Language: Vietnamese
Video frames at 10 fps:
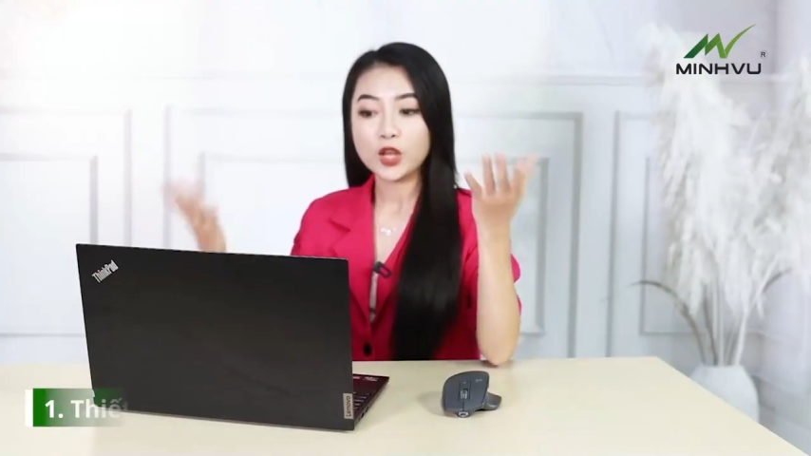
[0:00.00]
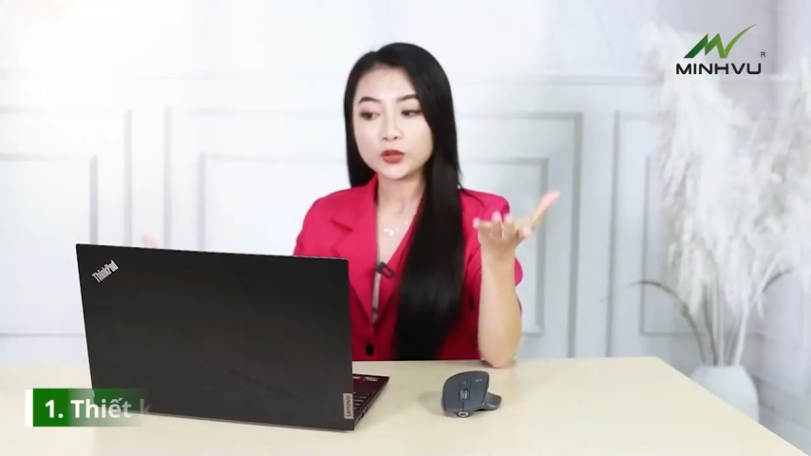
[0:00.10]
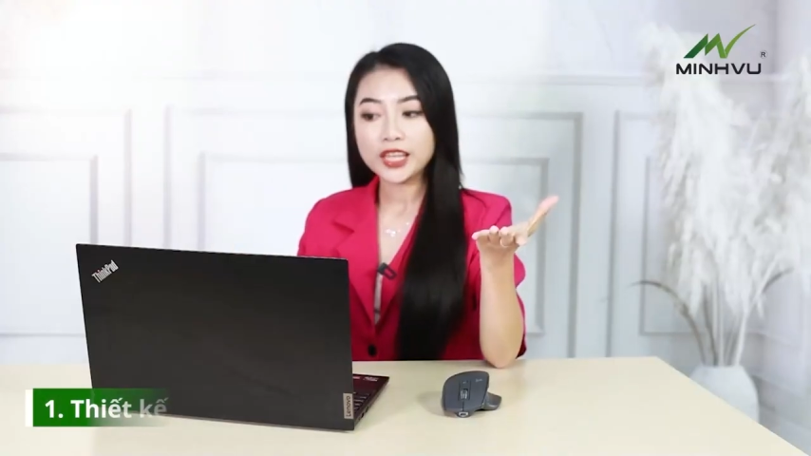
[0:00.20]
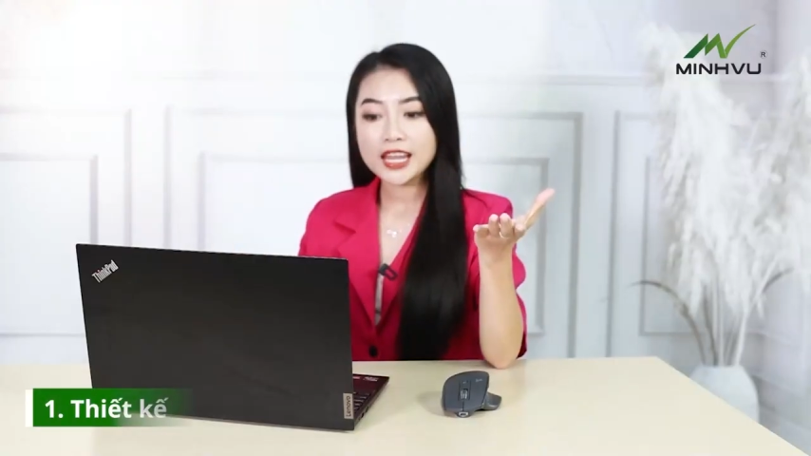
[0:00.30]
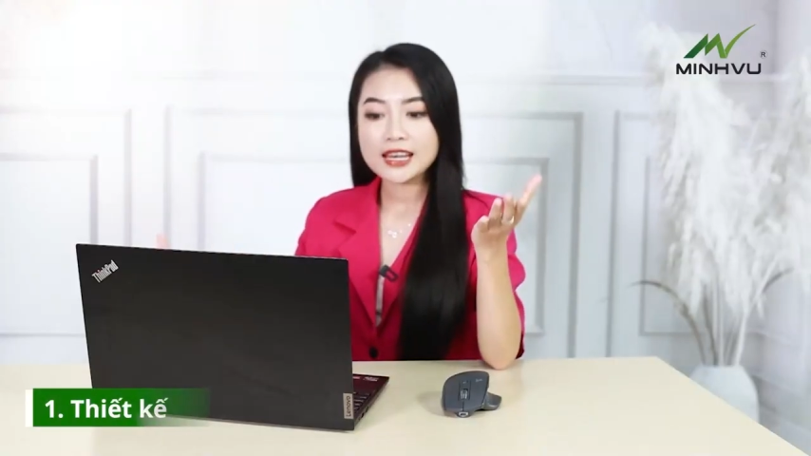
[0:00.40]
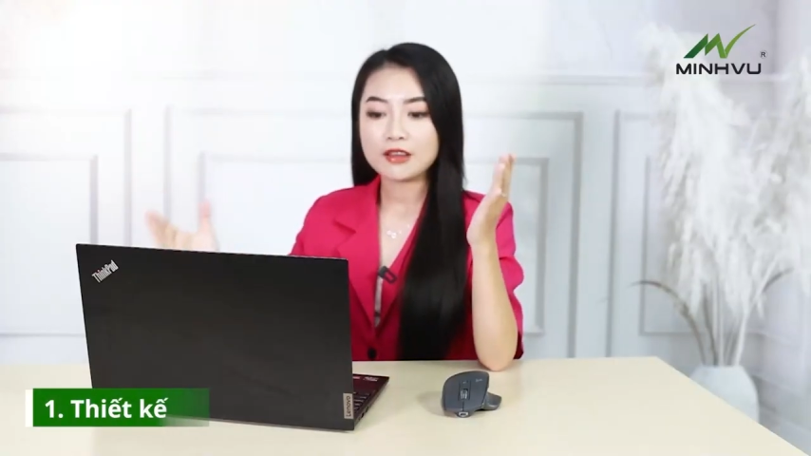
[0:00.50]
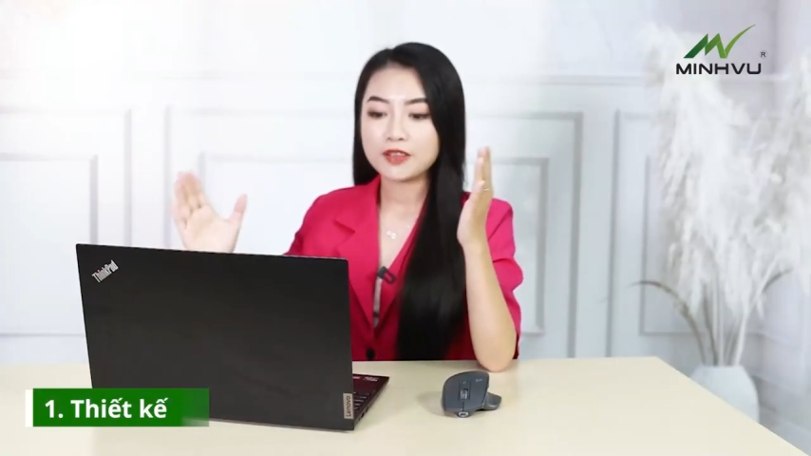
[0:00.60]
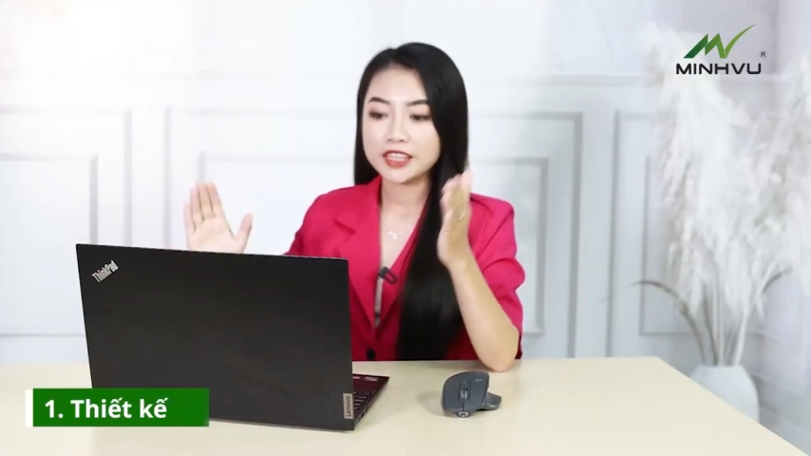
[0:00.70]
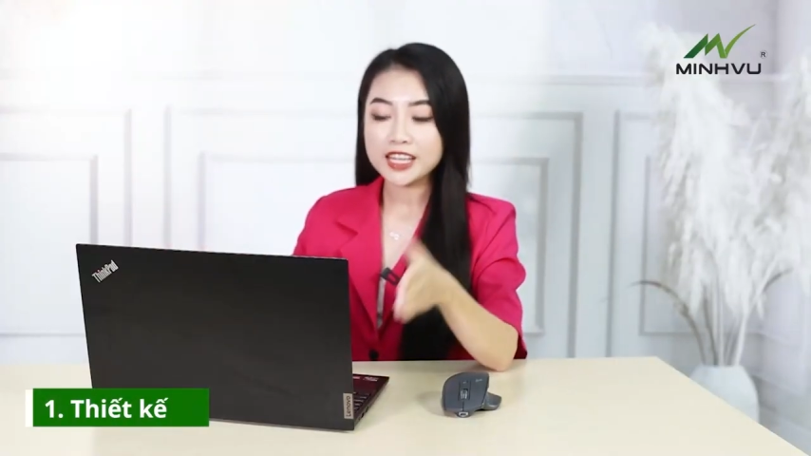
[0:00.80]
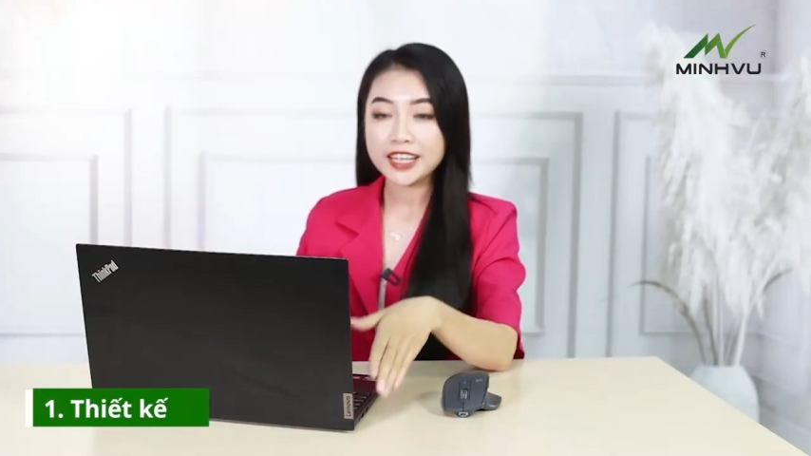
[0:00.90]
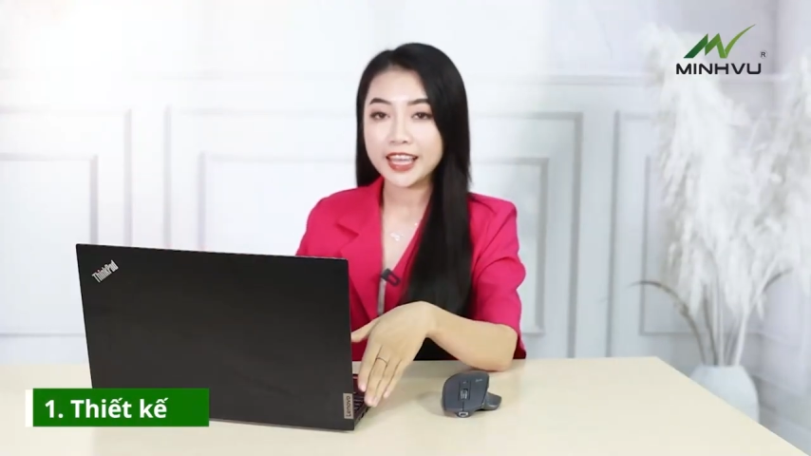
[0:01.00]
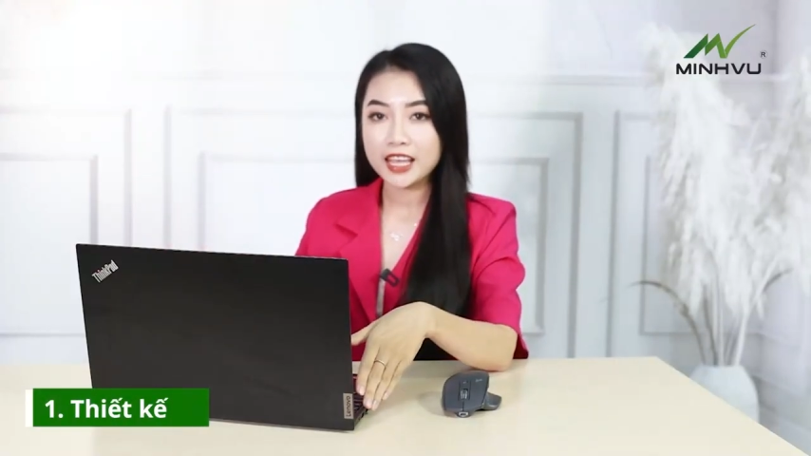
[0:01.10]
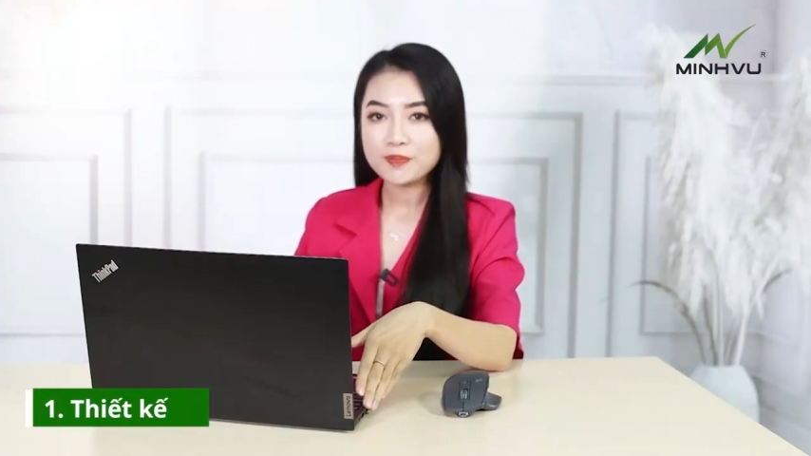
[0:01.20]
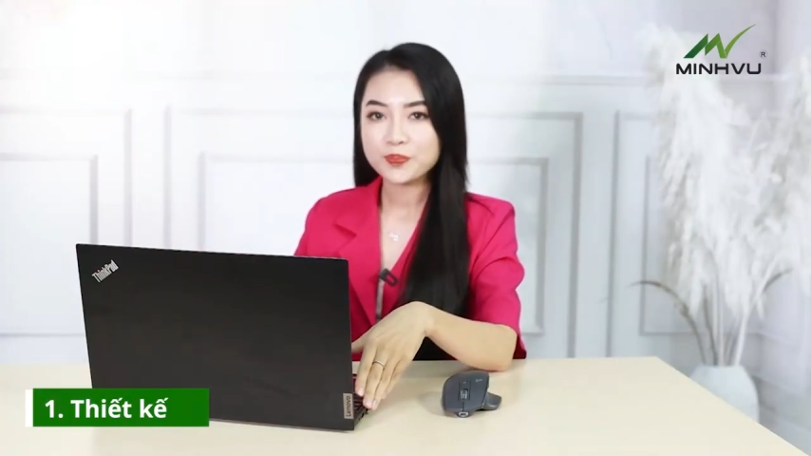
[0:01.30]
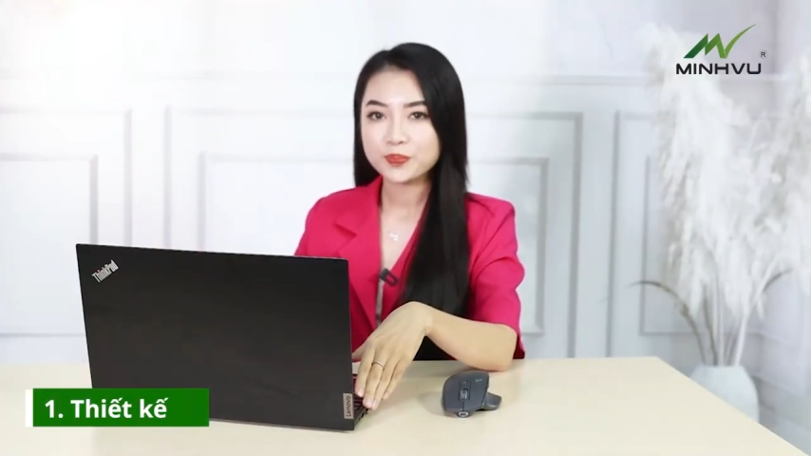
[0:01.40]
Đầu tiên là về thiết kế.